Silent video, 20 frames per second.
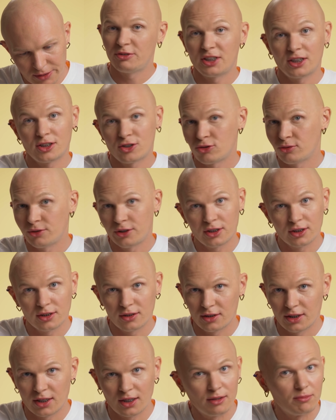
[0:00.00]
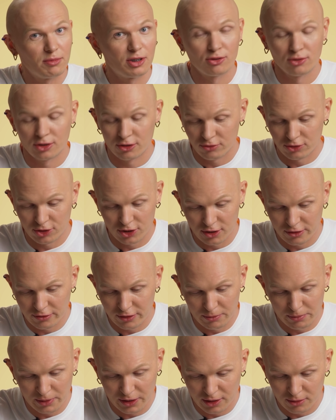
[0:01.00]
Все шутки я не могу озвучить
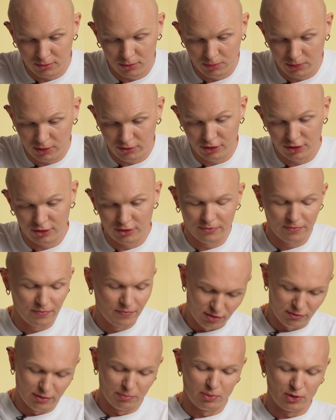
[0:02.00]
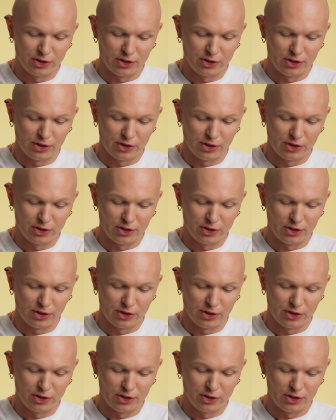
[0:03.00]
свои по этому поводу. Но вы